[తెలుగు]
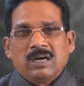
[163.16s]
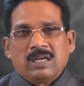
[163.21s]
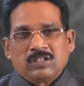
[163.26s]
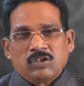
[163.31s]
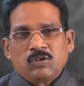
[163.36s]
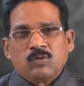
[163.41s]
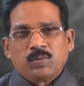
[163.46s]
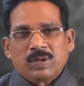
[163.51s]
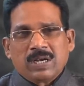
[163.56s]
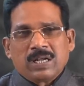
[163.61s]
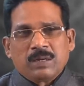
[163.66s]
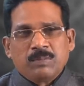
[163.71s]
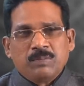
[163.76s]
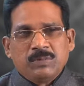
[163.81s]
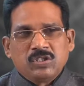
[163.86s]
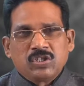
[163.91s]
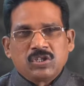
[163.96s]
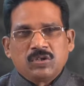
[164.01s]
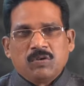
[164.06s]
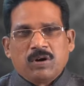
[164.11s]
అతను
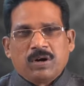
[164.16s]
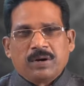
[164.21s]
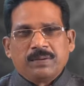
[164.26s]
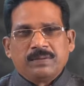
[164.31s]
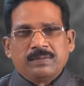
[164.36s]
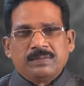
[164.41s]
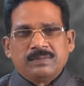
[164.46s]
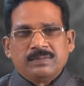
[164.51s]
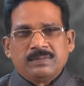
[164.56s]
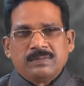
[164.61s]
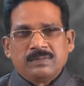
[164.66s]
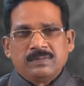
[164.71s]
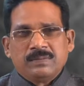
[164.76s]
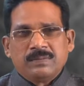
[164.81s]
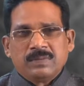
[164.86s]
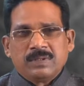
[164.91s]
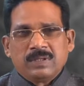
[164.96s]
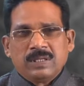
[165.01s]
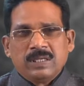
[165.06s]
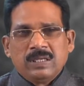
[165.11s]
ప్రారంభించేవాడు
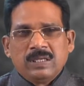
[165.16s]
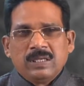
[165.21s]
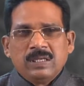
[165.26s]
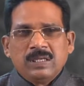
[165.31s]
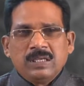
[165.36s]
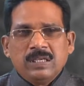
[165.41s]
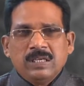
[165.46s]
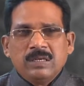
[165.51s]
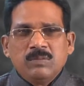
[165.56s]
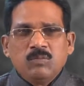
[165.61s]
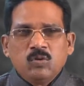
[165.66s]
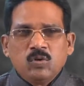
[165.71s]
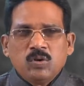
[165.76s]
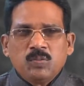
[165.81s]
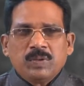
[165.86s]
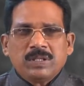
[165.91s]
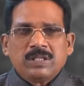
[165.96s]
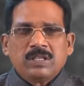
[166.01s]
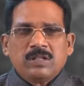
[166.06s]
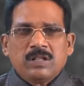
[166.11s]
ఈ మూడు
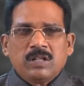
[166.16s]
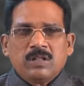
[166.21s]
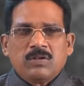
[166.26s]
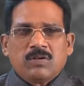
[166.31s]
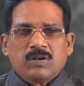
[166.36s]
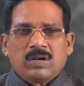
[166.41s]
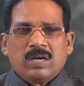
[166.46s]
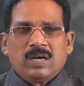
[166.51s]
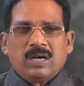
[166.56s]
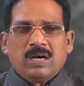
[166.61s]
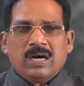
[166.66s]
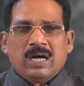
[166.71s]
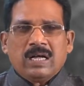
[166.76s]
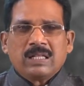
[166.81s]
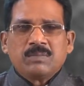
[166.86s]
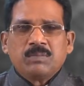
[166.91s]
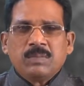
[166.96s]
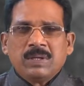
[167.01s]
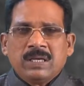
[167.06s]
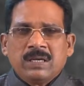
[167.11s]
పద్ధతుల ద్వారా
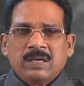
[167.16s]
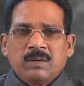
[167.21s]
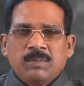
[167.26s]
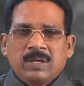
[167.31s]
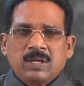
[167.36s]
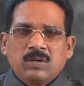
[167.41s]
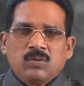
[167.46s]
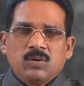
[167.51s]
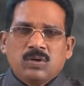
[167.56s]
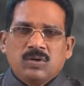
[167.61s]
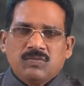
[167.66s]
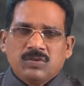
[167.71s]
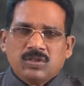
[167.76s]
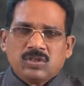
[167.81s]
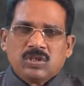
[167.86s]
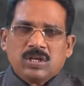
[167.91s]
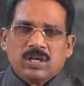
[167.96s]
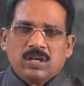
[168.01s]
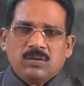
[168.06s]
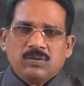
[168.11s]
ఆత్మీయంగా మనం కొన్ని
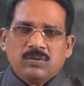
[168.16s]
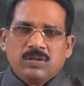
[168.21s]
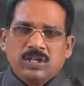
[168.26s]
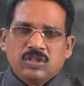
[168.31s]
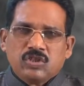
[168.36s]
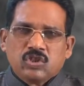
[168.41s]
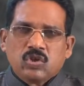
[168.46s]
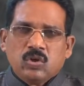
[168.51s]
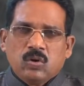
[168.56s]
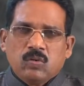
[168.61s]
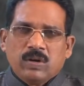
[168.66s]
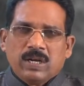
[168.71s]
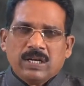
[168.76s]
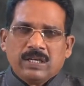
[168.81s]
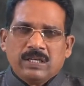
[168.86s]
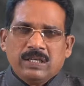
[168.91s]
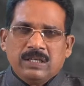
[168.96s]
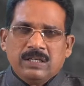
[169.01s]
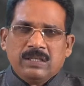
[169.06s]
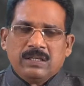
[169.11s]
విషయాలు
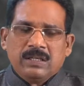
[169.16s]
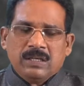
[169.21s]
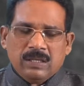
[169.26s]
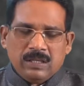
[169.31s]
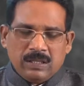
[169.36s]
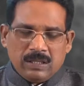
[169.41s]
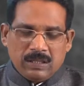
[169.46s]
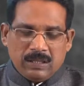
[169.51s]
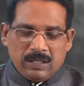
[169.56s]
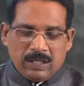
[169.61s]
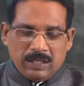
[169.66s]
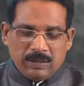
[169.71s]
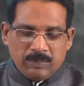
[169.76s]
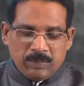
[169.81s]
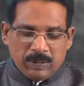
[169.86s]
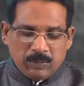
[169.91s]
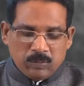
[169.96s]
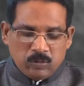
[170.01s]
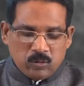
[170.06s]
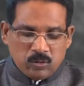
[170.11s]
నేర్చుకోవాలని దీన్ని
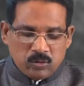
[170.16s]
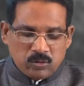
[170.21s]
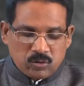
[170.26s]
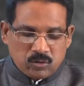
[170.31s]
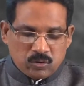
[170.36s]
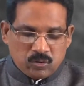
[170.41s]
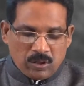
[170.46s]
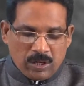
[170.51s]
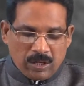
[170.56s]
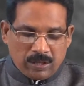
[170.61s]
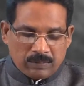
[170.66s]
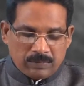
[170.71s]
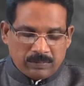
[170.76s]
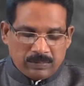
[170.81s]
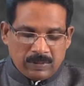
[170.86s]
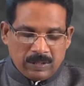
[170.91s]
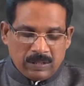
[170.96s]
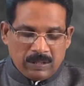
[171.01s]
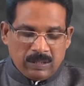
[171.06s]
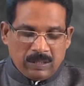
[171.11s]
మేము ముందుంచుతున్నాను
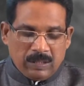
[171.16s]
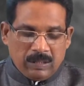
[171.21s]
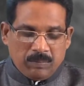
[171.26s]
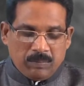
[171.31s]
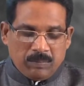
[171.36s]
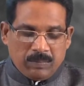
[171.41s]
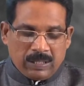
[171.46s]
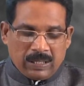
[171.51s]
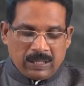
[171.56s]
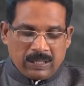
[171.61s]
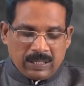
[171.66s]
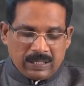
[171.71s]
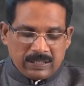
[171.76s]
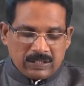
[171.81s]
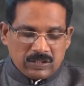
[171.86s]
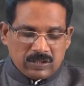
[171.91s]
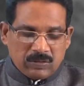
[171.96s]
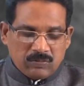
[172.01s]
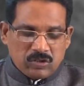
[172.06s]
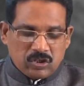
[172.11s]
మన
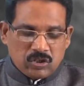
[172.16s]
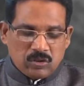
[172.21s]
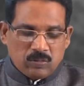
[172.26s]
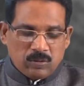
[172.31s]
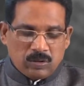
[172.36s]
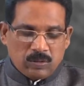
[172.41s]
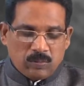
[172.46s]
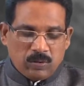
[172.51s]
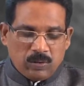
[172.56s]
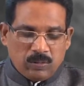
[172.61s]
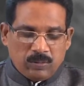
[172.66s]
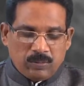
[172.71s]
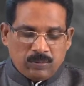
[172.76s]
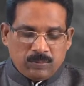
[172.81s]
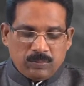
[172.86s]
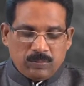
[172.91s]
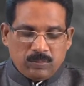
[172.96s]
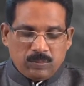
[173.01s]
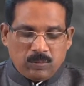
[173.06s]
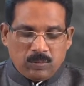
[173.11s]
క్రైస్తవ జీవితంలో
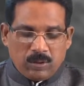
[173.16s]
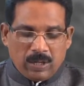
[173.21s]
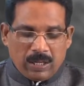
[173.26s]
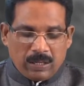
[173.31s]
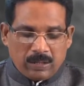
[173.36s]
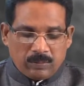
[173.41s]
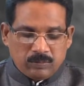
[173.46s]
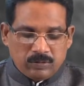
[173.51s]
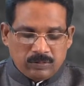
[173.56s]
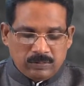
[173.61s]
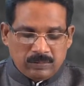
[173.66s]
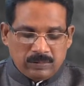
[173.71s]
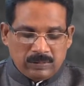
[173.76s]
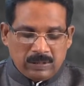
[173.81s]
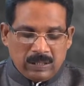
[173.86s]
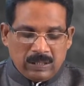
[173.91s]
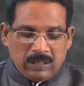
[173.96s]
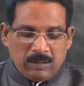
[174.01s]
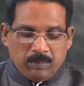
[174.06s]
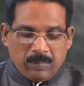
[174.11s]
గుడారము
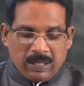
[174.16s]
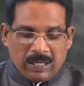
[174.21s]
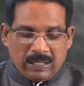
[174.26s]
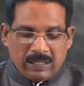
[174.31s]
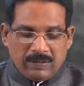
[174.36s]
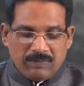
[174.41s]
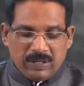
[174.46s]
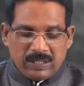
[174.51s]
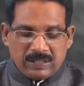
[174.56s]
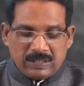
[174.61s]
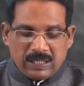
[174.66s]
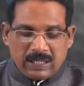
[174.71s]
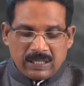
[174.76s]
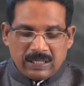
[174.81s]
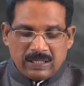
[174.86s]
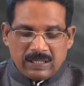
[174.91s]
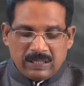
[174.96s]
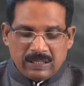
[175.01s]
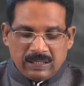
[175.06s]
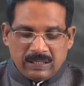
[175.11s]
మన
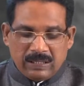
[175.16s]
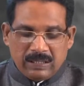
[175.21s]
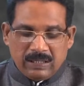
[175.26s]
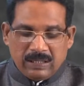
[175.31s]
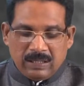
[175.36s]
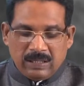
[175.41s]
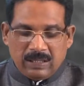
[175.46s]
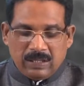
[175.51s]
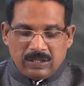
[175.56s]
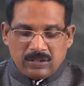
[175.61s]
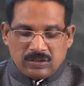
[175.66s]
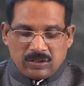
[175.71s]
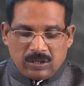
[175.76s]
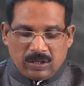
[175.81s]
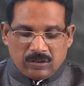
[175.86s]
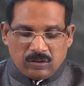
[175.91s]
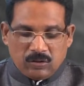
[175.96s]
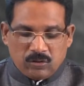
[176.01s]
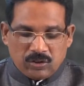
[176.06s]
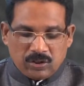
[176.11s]
నివాసానికి
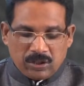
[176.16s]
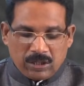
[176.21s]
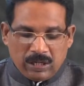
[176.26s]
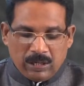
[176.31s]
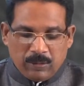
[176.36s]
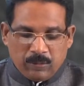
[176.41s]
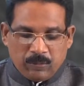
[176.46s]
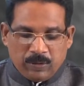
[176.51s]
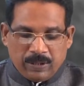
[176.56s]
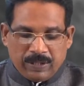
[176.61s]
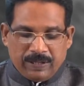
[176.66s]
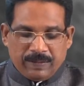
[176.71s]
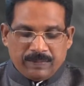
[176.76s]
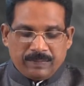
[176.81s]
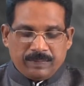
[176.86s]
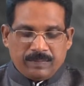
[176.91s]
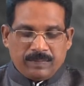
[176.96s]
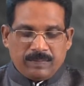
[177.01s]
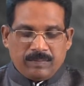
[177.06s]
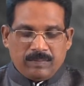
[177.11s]
సాదృశ్యంగా ఉన్నది
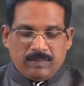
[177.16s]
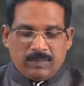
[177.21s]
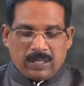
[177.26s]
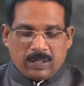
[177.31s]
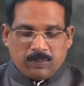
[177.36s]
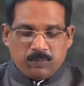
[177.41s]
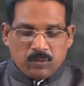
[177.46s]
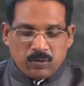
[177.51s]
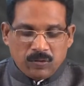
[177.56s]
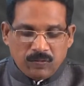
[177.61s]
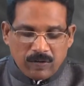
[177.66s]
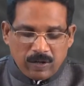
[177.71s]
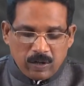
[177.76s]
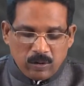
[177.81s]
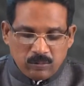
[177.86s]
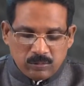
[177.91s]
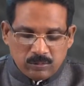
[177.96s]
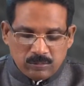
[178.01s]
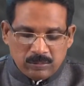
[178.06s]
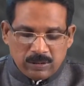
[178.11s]
మన
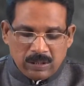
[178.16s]
పూర్వీకులు